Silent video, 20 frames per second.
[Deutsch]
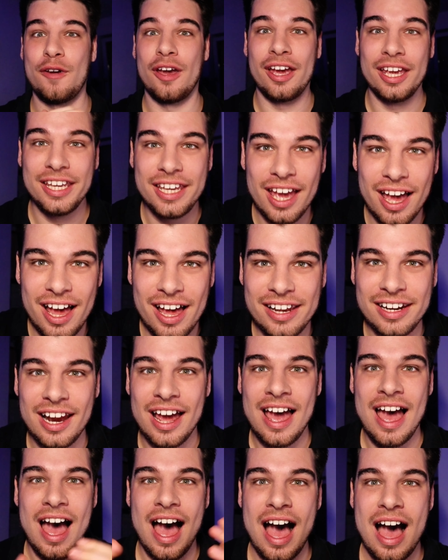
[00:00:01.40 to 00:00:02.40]
Jahren
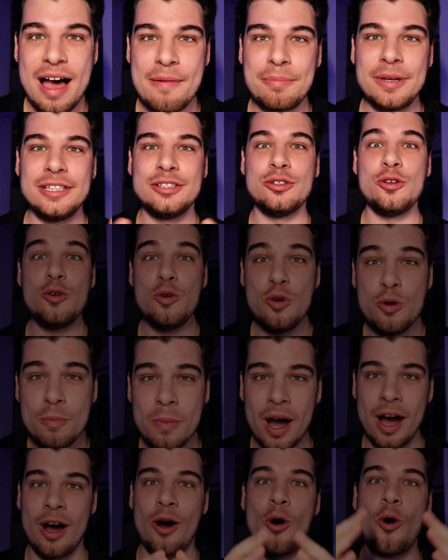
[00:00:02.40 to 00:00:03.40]
habe ich
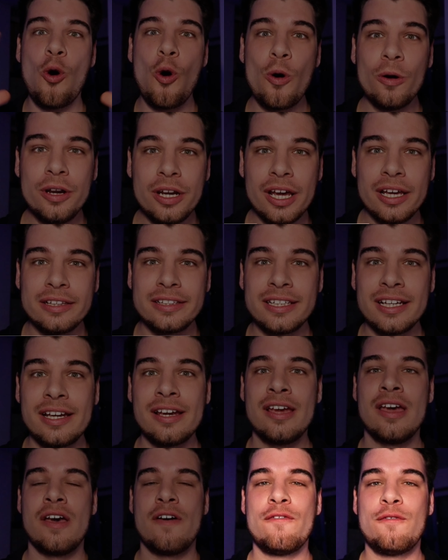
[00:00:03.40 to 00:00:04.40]
über hunderte
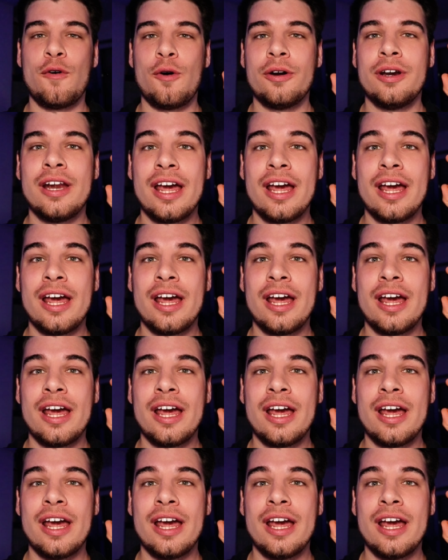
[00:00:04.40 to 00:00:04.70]
von